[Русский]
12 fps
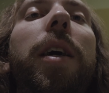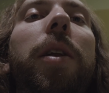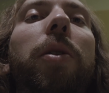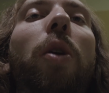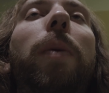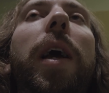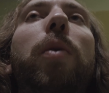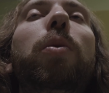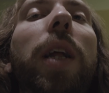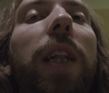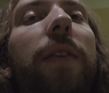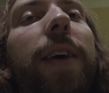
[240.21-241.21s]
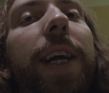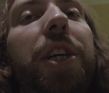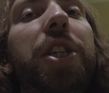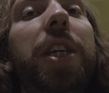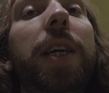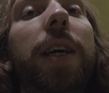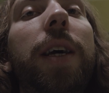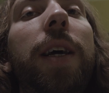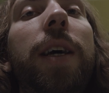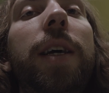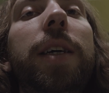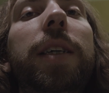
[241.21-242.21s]
Доброе утро, товарищи.
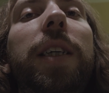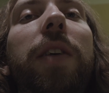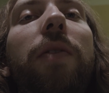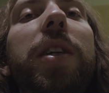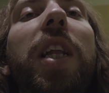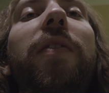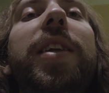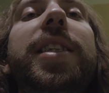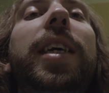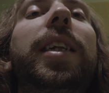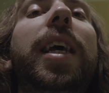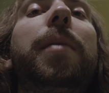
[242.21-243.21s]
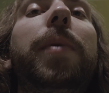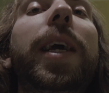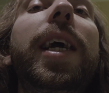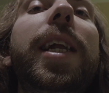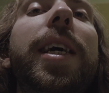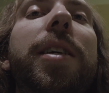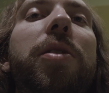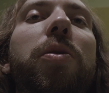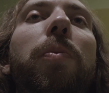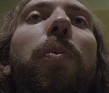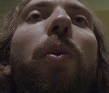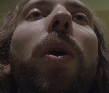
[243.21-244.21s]
Сегодня 20 апреля,
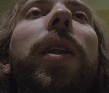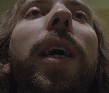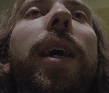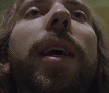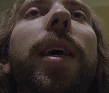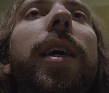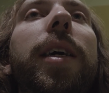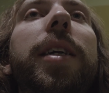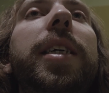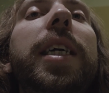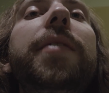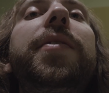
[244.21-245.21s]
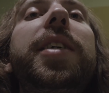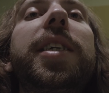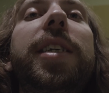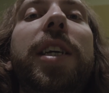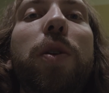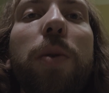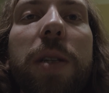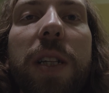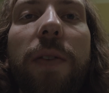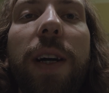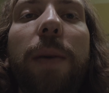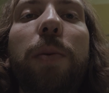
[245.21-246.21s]
суббота, день
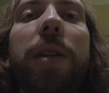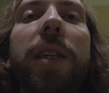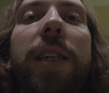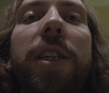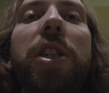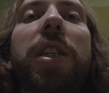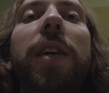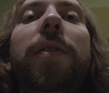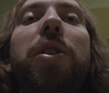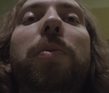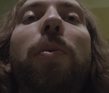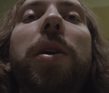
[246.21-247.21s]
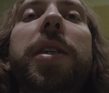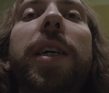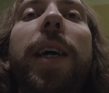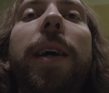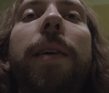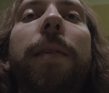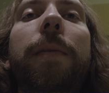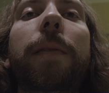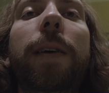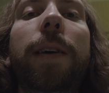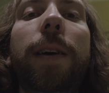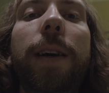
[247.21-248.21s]
Всесоюзного коммунистического субботника.
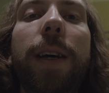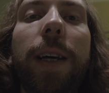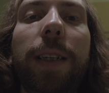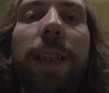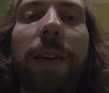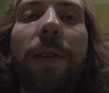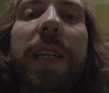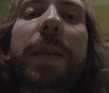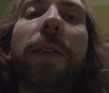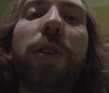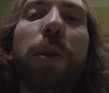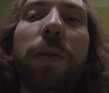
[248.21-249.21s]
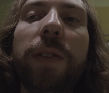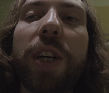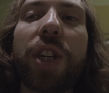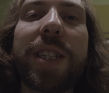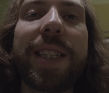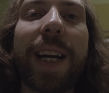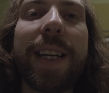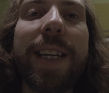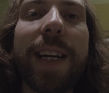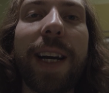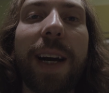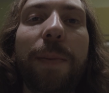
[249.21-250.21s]
Сегодня повсюду в нашей
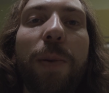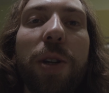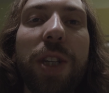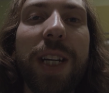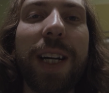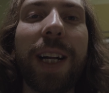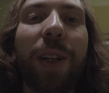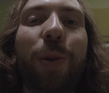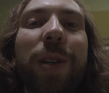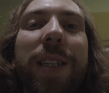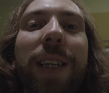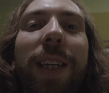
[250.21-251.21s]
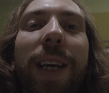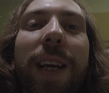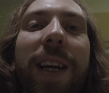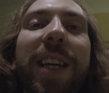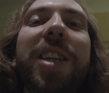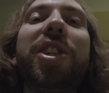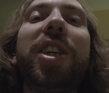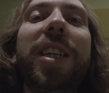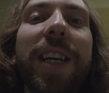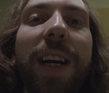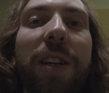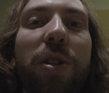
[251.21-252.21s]
стране рабочие, колхозники,
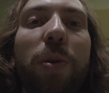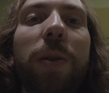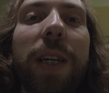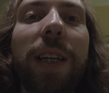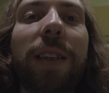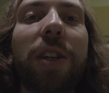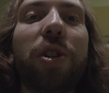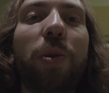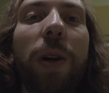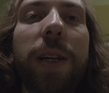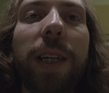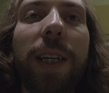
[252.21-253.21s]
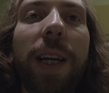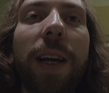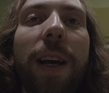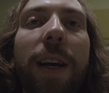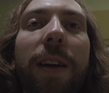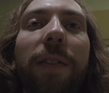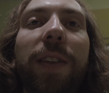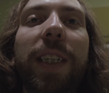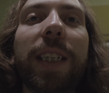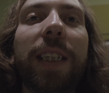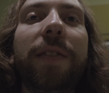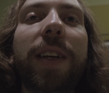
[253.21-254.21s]
инженеры, студенты, школьники,
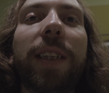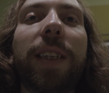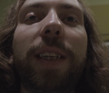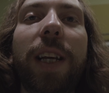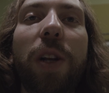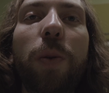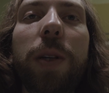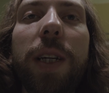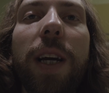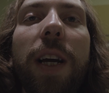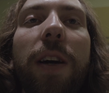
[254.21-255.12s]
все советские люди